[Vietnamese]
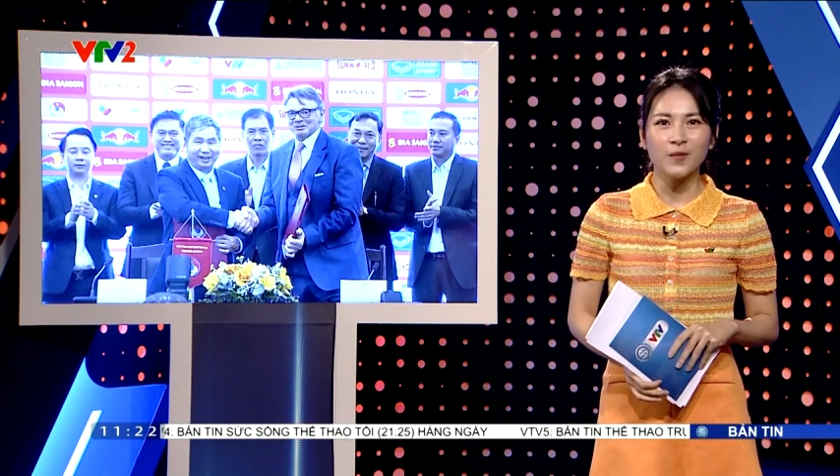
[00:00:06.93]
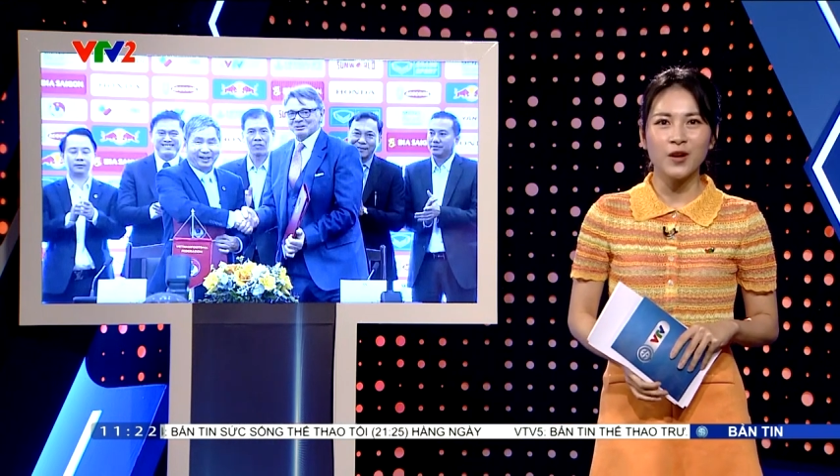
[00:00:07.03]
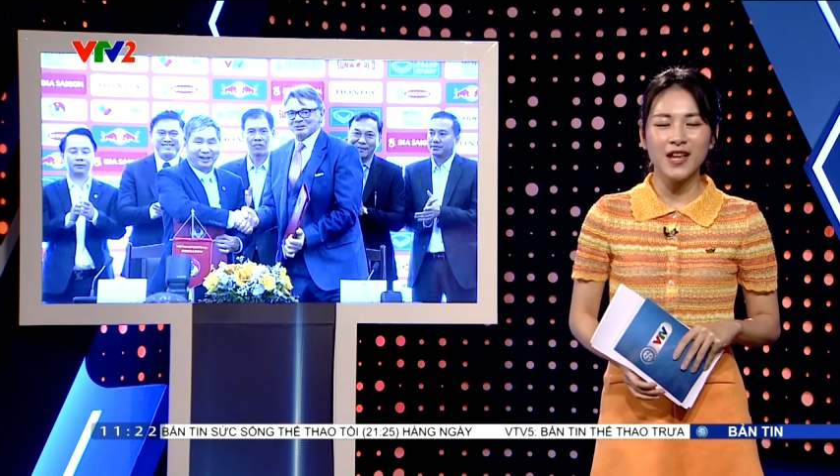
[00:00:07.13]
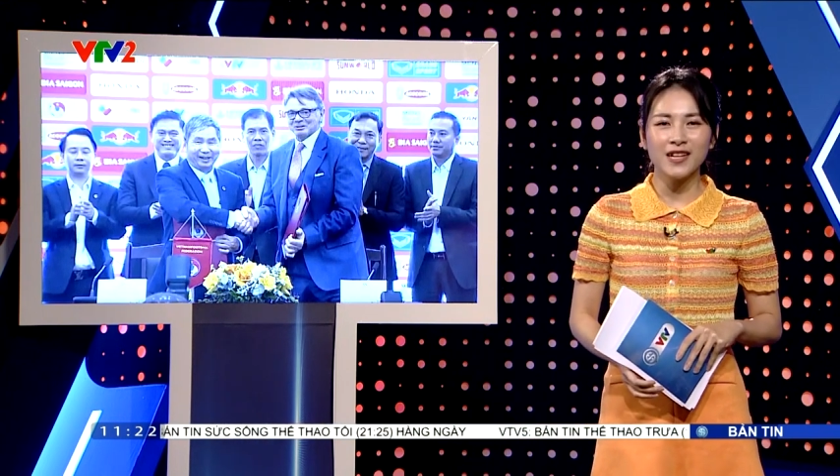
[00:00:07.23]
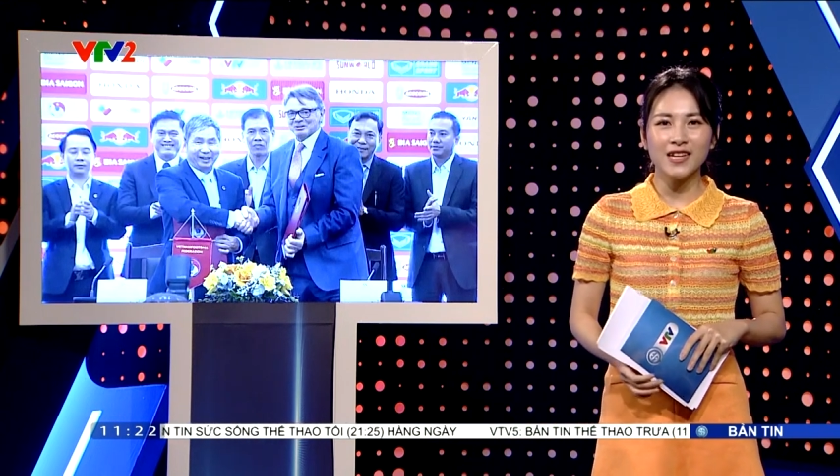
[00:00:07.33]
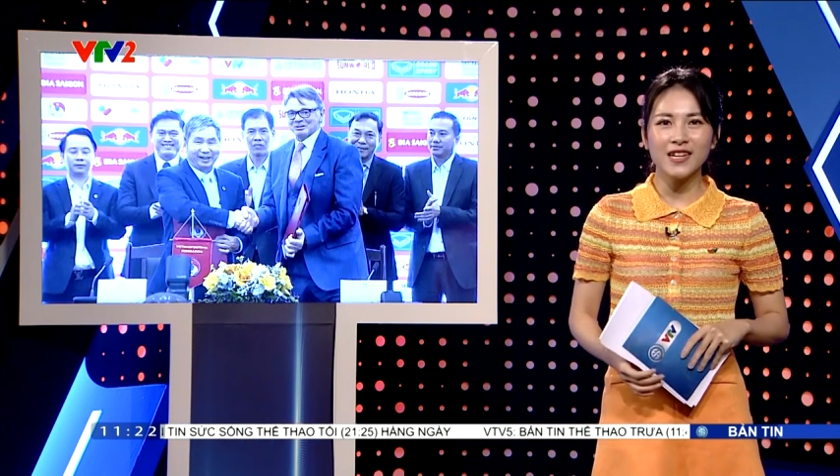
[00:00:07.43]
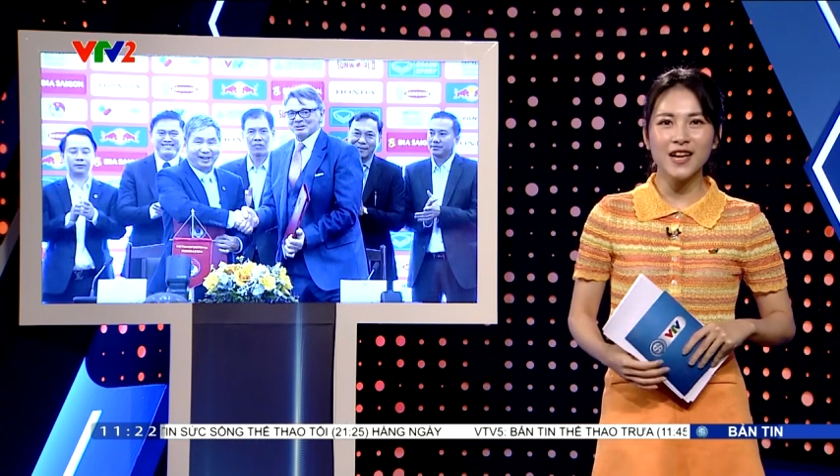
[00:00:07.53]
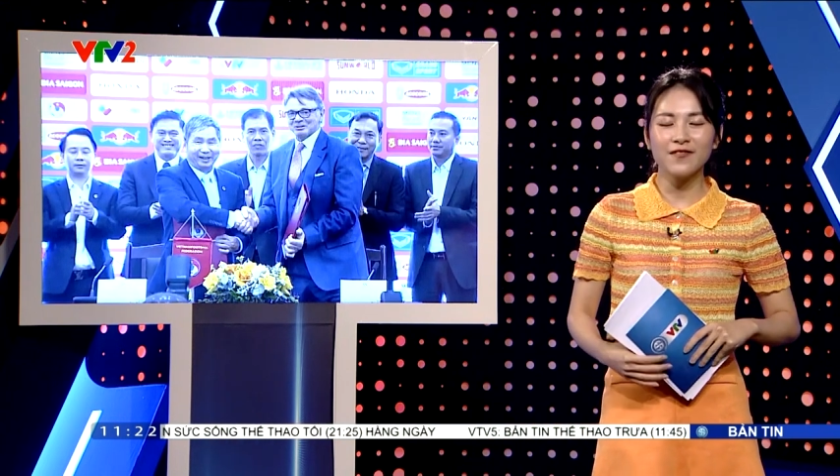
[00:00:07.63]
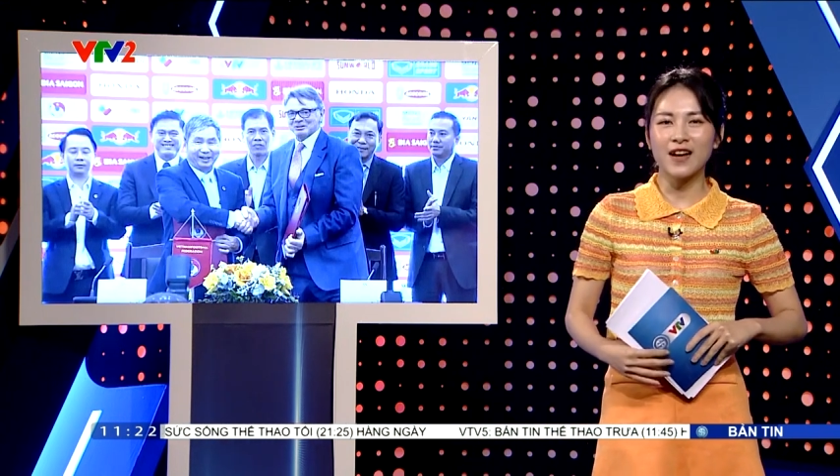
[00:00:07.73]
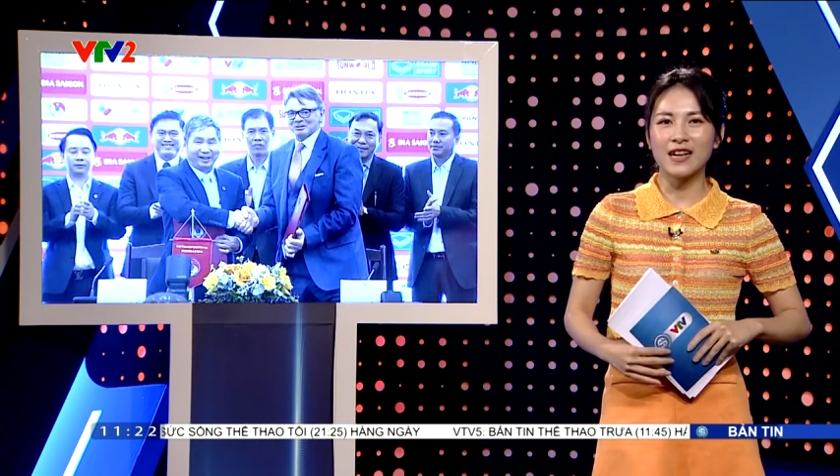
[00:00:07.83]
Buổi lễ ký
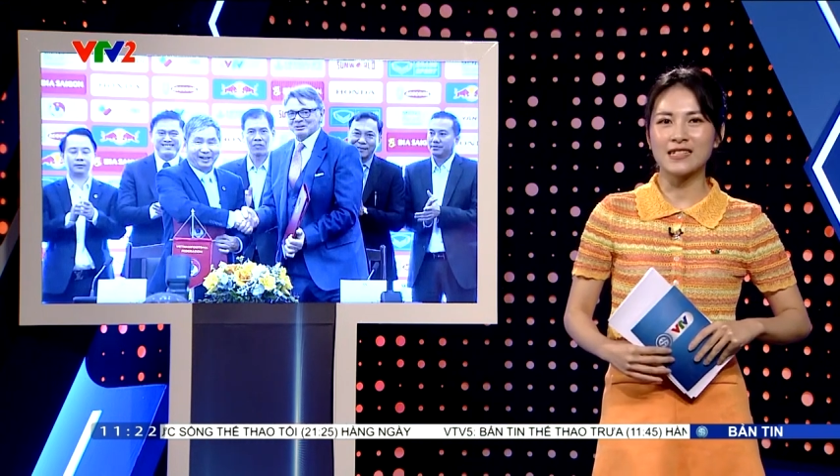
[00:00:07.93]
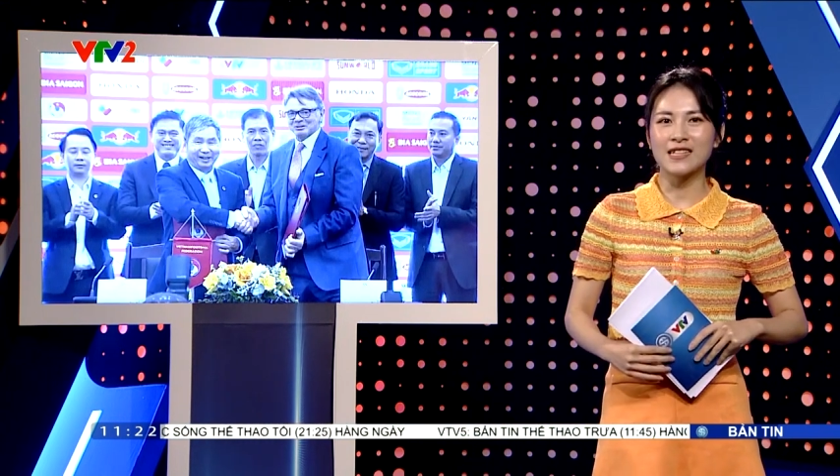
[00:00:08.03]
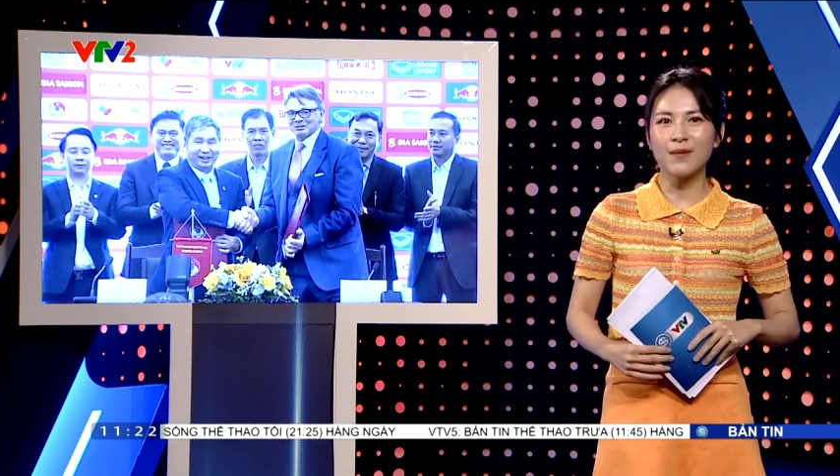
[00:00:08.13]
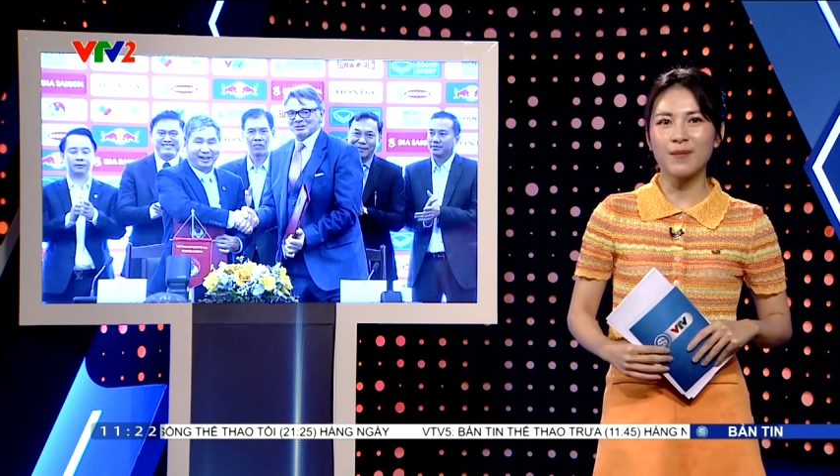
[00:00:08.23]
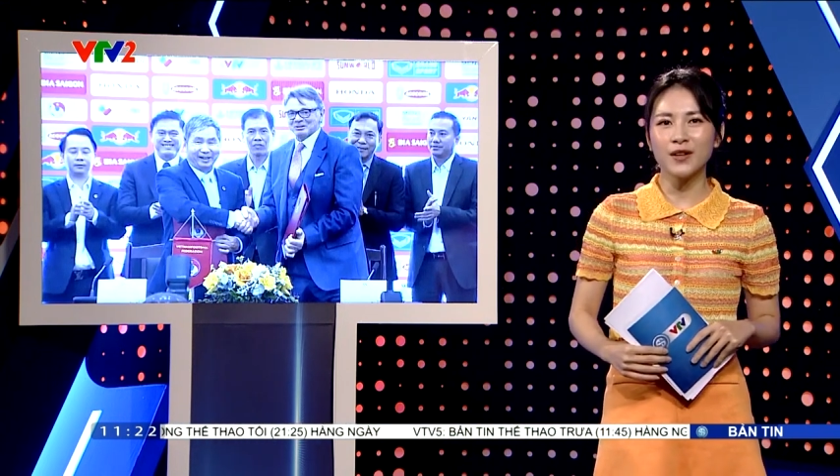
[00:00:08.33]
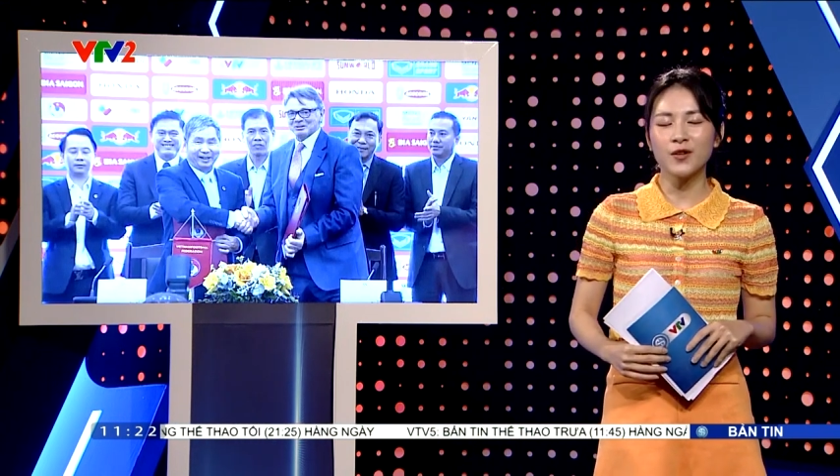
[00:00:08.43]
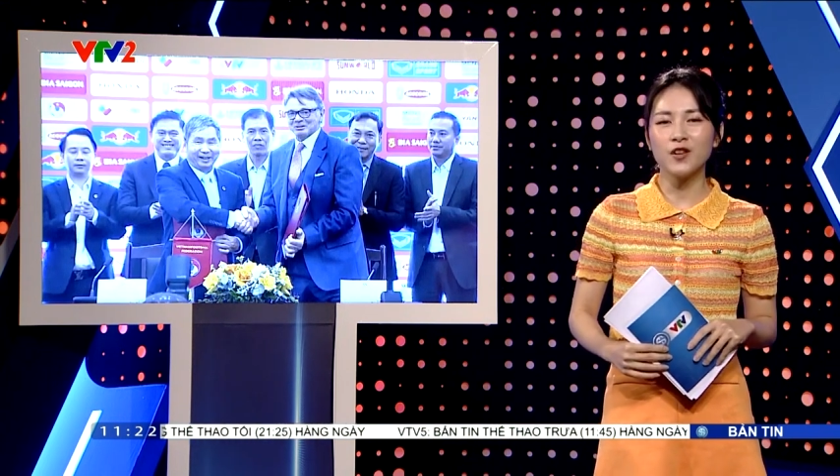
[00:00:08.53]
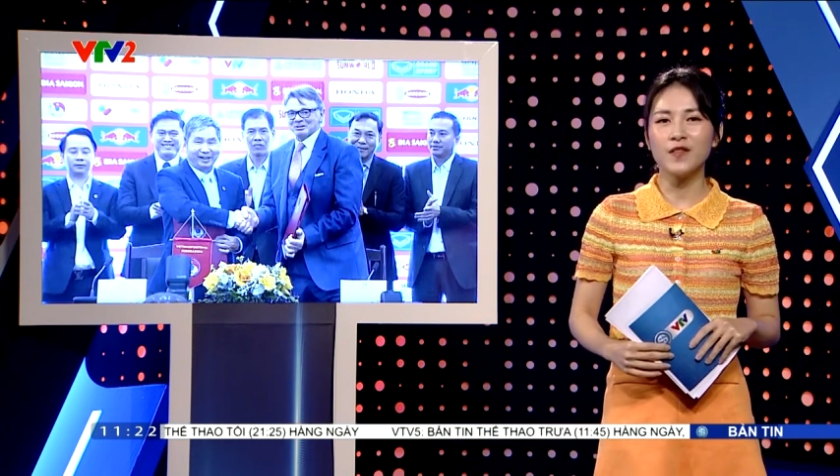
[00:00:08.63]
kết và ra mắt huấn